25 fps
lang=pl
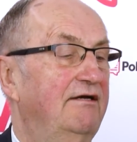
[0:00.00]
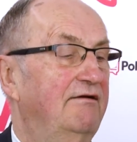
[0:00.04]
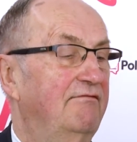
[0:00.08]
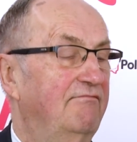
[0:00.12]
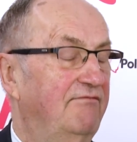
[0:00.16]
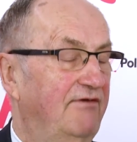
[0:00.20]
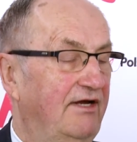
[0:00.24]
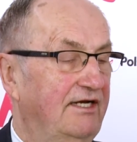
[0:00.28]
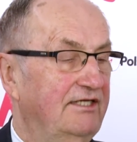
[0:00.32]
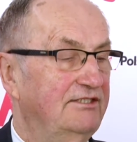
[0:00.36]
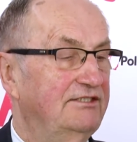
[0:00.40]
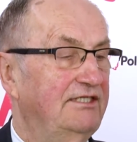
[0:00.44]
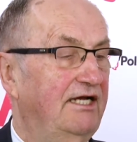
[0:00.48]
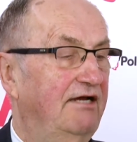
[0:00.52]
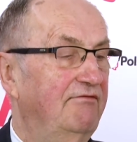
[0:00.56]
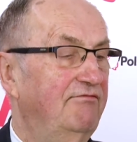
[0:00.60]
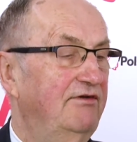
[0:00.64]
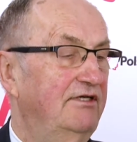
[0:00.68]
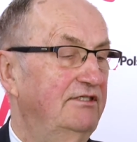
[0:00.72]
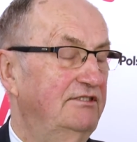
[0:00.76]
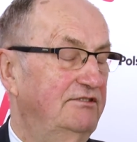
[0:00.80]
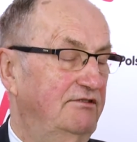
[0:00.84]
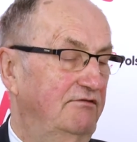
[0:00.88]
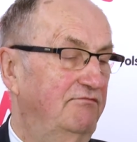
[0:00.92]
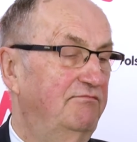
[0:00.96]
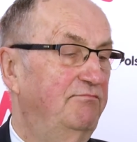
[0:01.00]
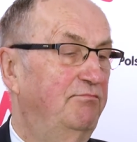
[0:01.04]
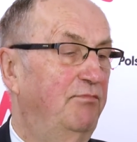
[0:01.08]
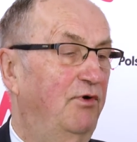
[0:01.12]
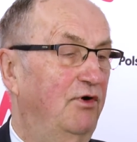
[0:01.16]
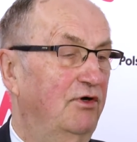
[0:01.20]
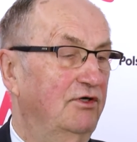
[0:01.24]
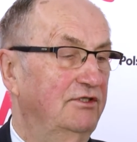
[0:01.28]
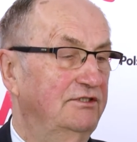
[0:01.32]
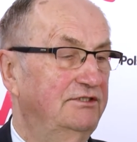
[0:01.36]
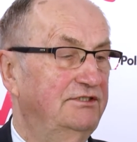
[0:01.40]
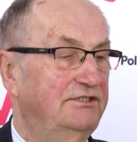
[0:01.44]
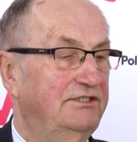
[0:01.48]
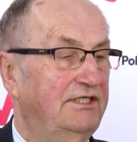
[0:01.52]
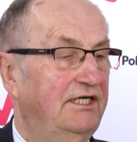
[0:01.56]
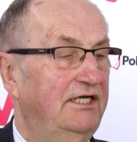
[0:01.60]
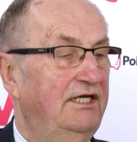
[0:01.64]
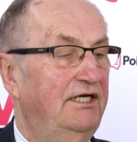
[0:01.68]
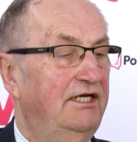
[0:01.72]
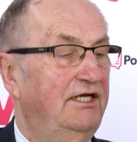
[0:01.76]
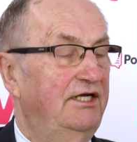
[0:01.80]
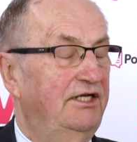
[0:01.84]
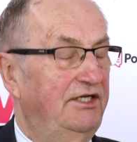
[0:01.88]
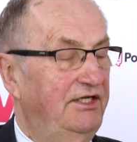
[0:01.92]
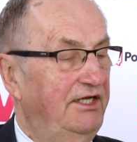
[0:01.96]
w Warszawie czy w nie Polsce,
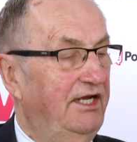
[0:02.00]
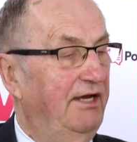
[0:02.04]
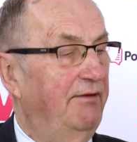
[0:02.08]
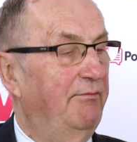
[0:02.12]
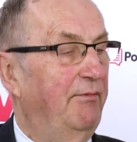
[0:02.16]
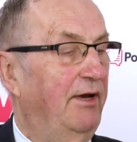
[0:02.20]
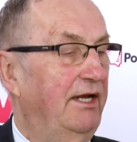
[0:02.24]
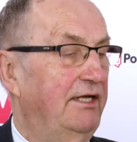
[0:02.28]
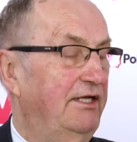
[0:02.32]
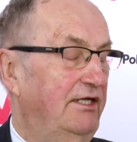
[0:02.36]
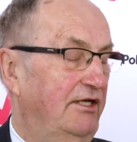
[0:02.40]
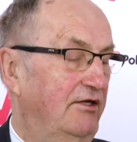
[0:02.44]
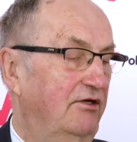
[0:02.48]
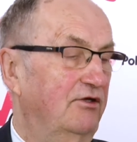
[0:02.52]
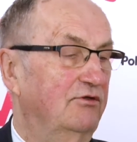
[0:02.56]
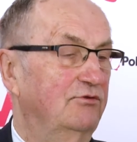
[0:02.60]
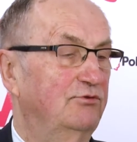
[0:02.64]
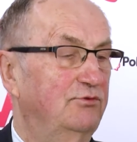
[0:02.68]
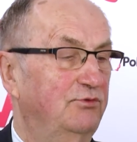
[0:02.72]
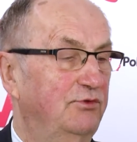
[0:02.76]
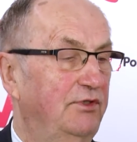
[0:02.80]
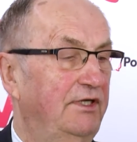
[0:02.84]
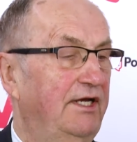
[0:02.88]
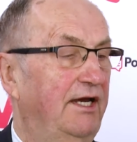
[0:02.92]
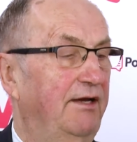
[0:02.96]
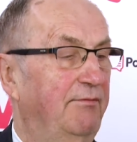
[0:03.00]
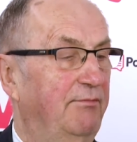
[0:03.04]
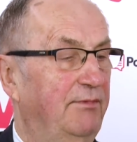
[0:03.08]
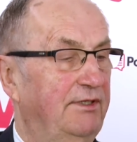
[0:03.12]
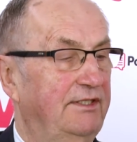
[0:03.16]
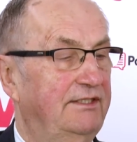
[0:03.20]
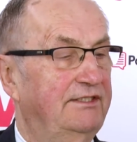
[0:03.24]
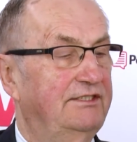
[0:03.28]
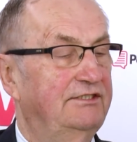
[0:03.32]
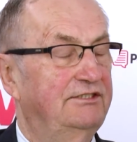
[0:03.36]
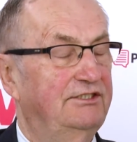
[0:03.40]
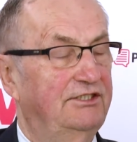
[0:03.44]
ma. nie ma, nie notujemy.